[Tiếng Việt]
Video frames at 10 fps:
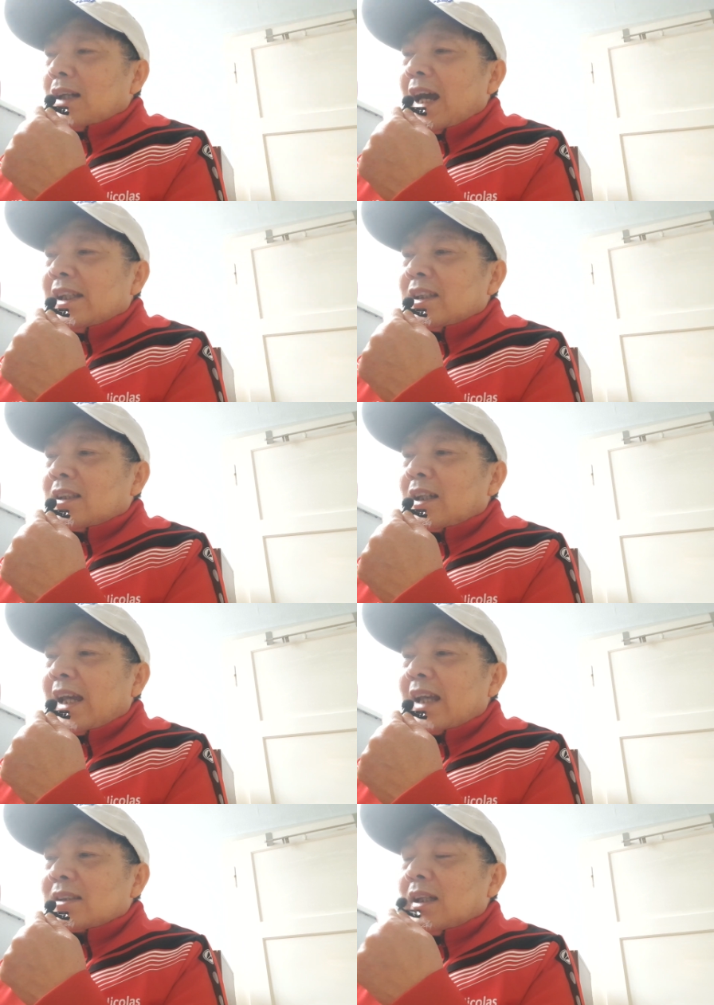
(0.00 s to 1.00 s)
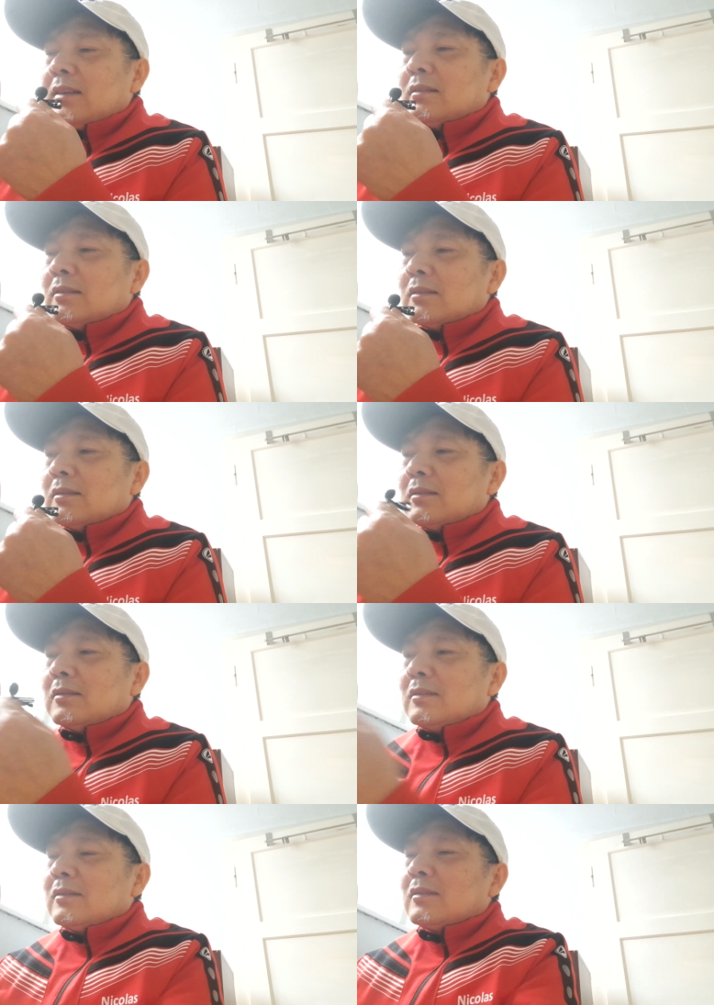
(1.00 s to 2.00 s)
Rice essen.
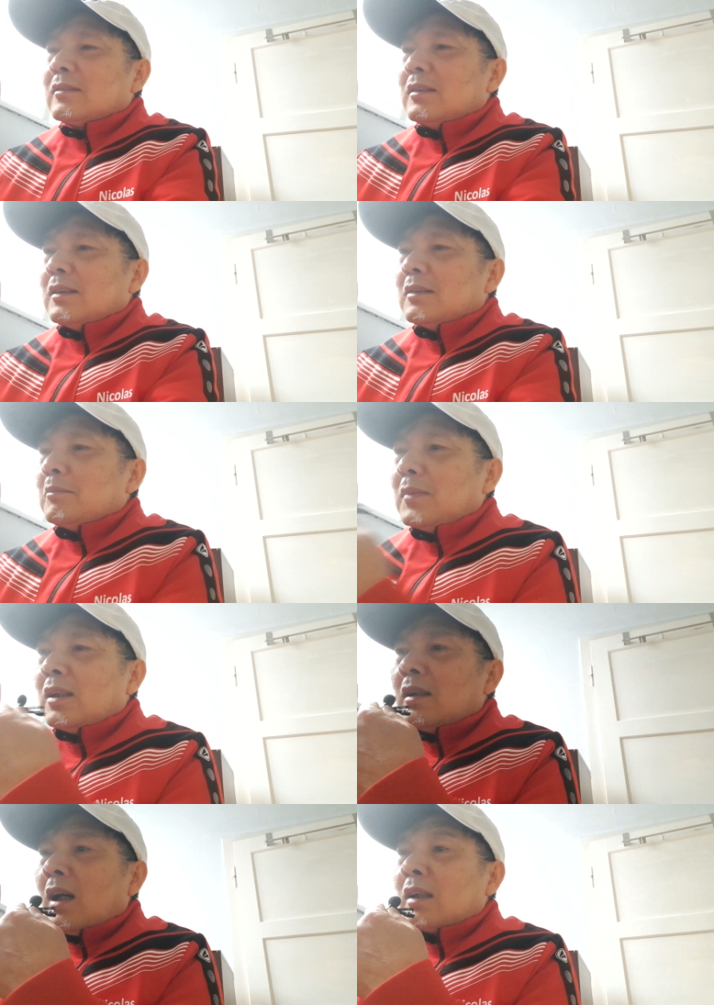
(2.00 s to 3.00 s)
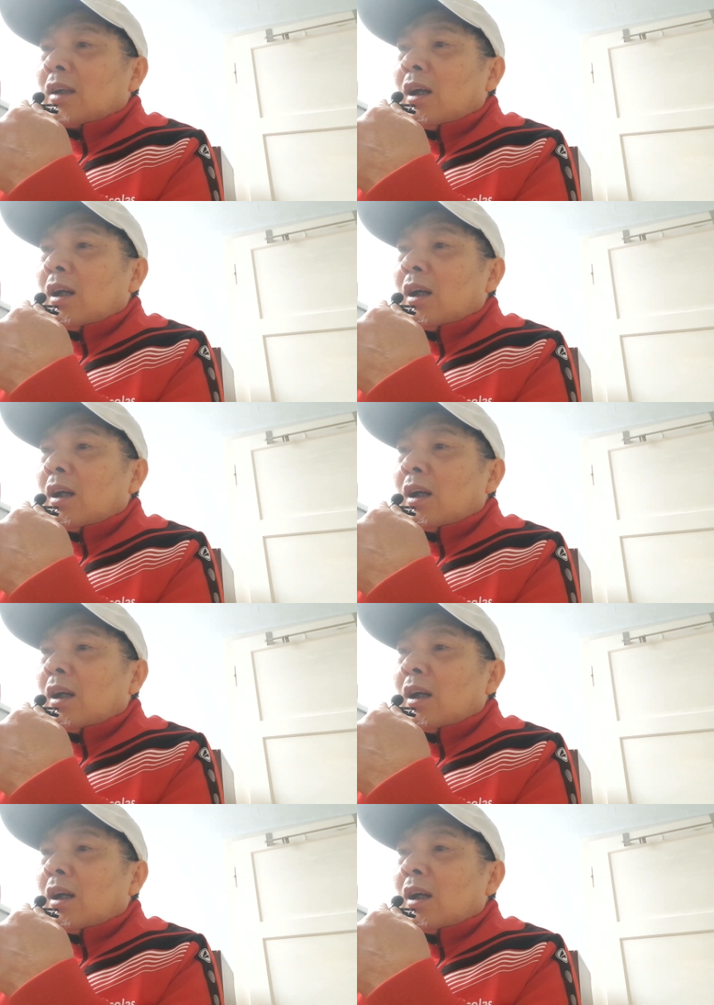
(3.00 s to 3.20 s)
Mình à,